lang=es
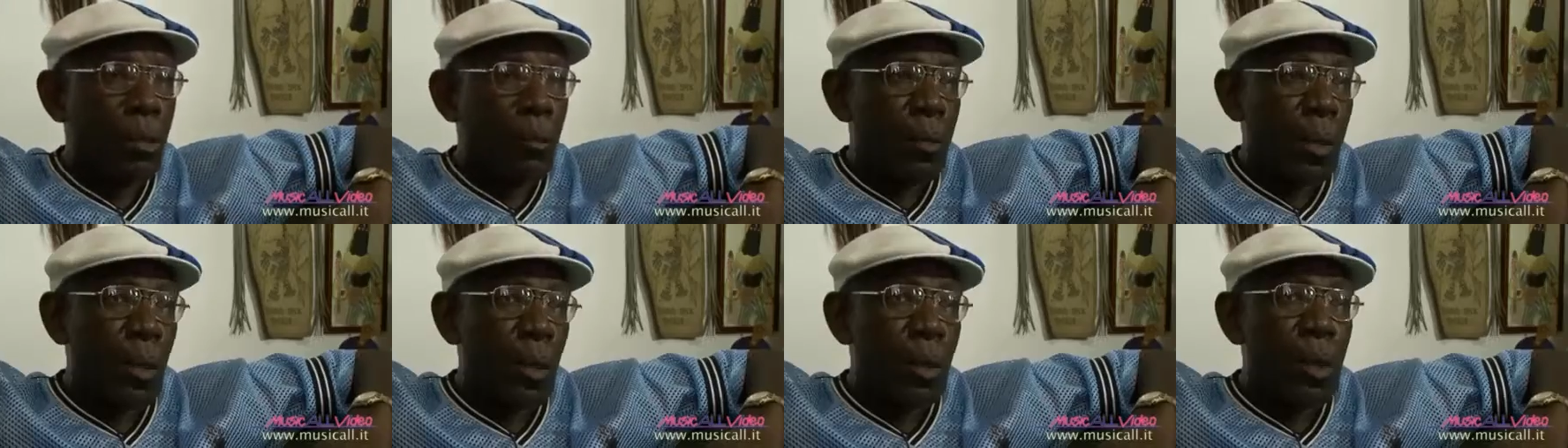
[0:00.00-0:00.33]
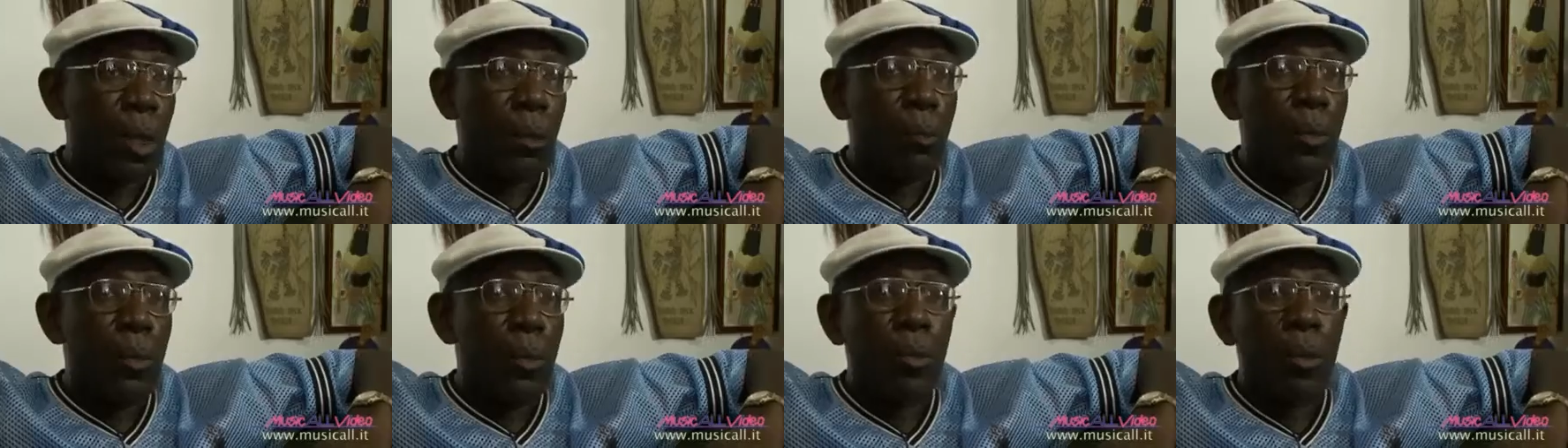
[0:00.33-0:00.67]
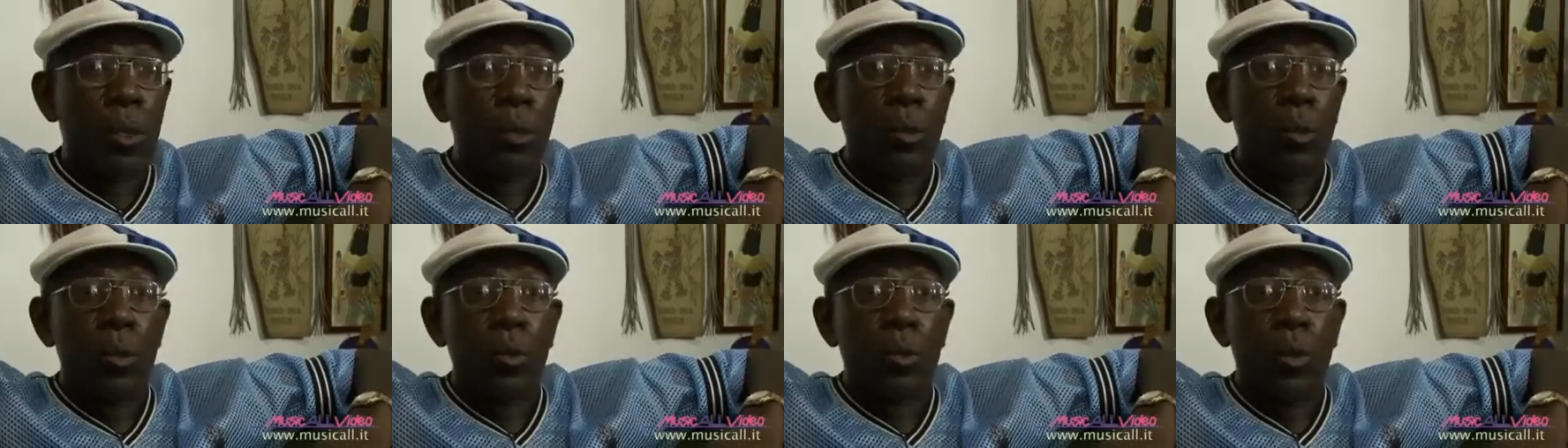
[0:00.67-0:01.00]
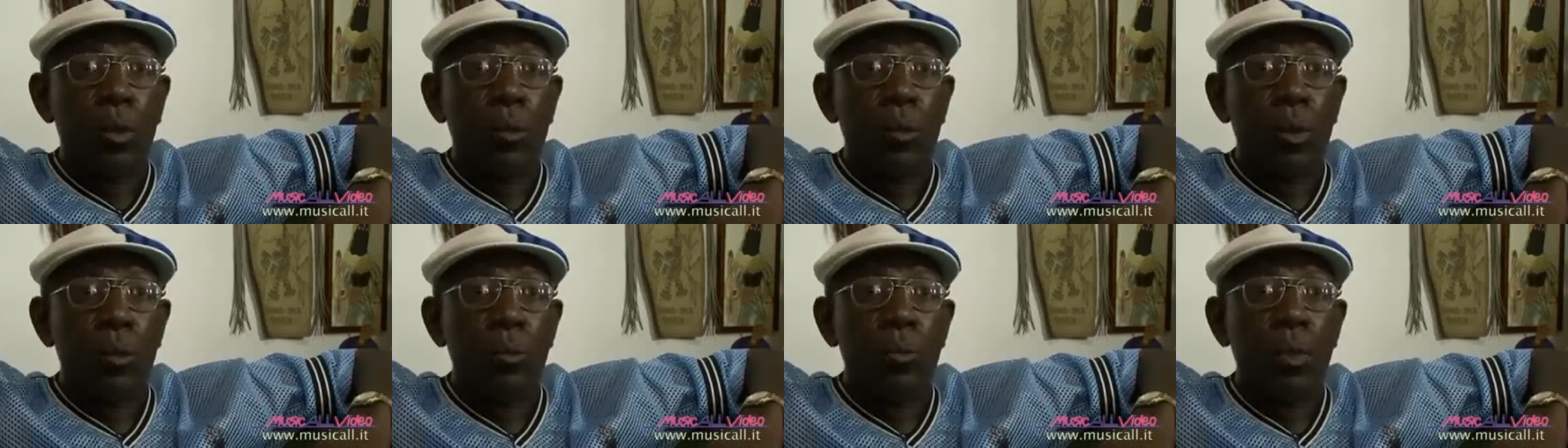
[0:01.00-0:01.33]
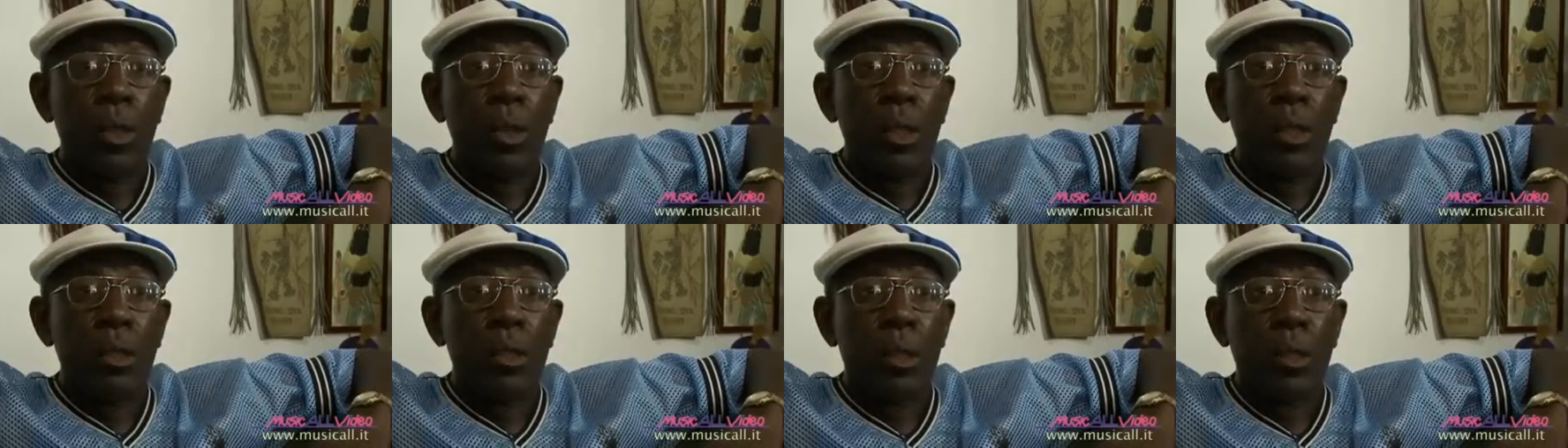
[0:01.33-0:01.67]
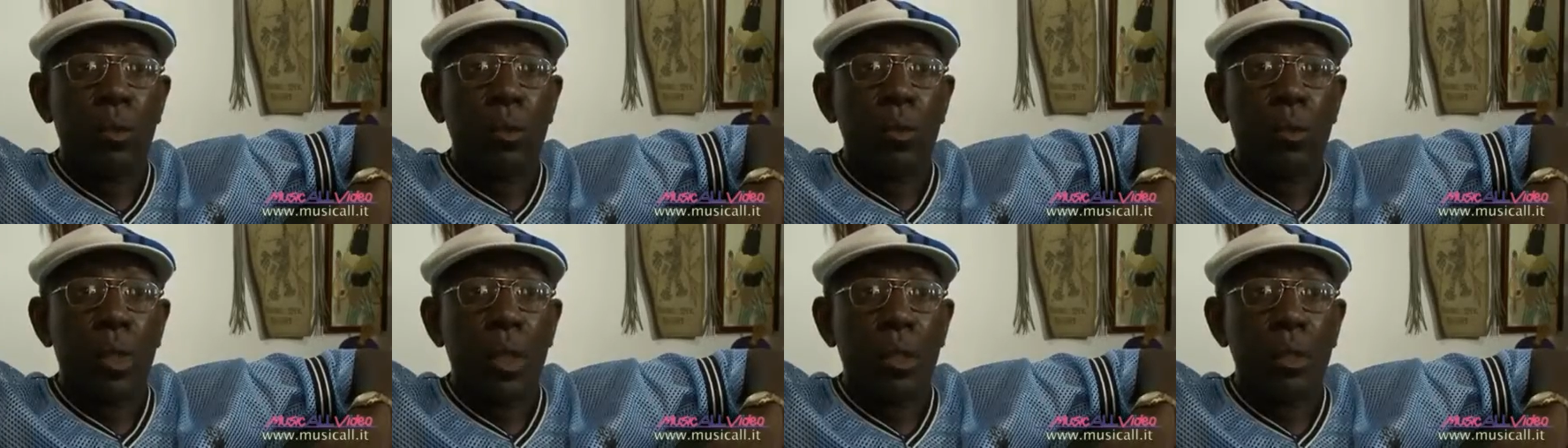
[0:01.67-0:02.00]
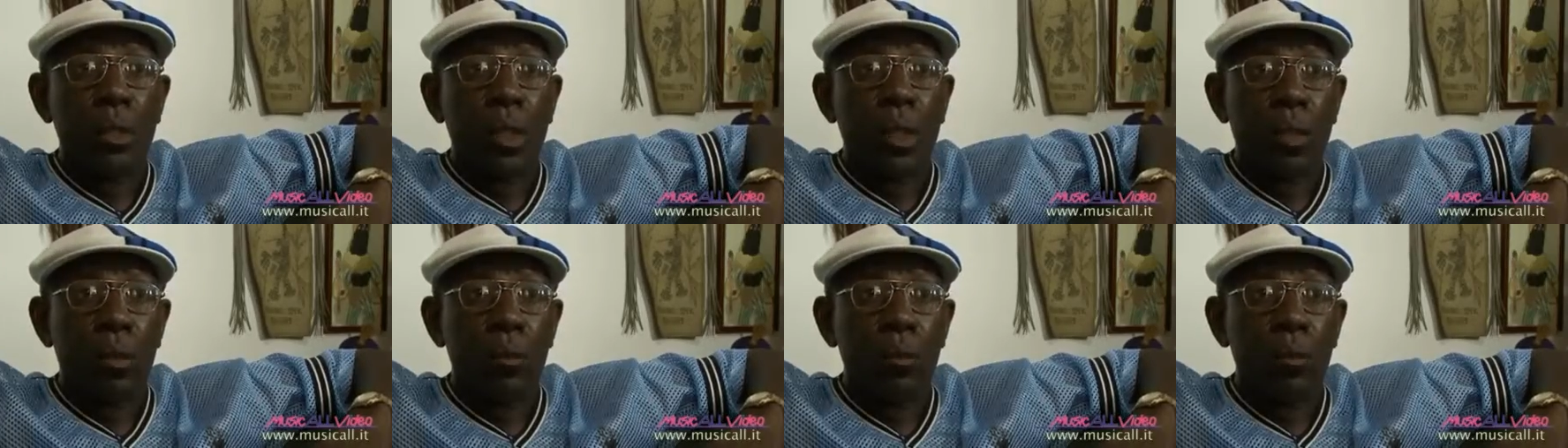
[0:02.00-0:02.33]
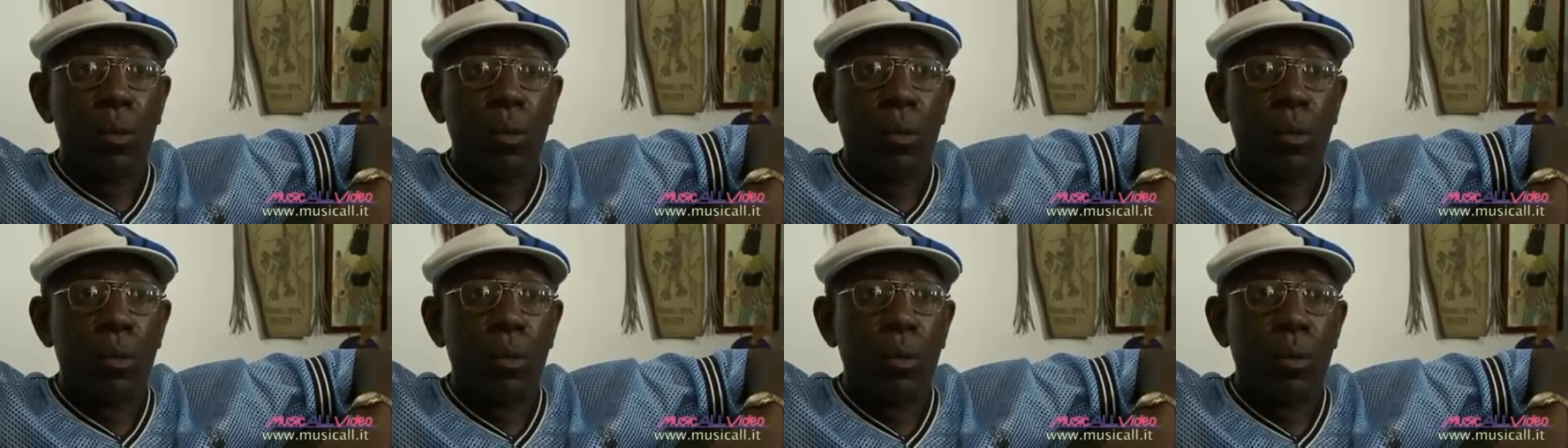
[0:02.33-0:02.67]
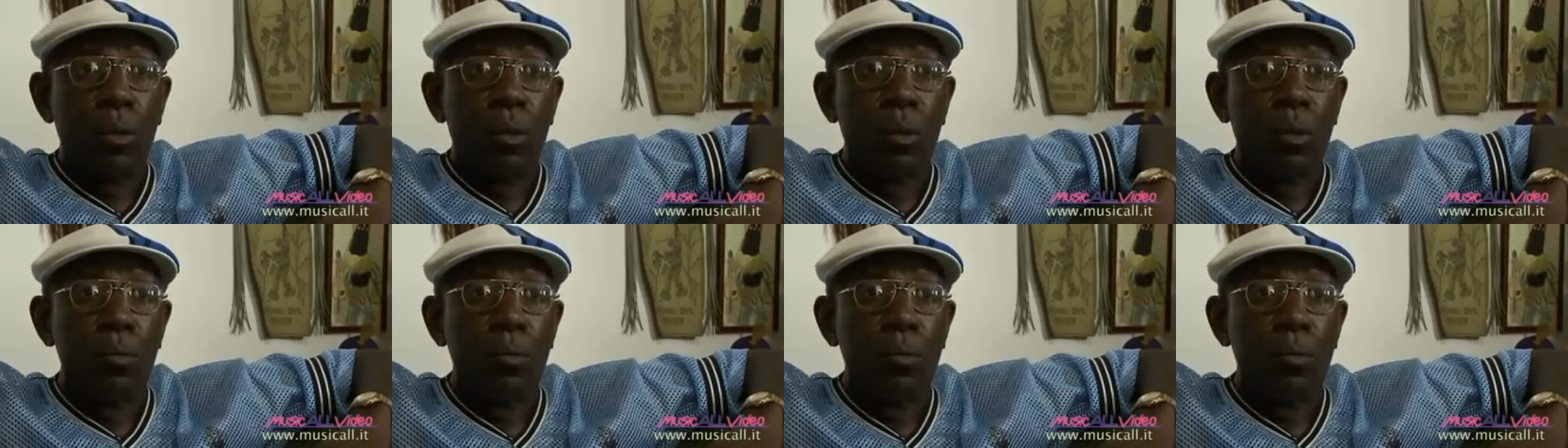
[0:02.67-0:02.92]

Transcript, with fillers: Pero también cuando los hombres mueren en circunstancias como,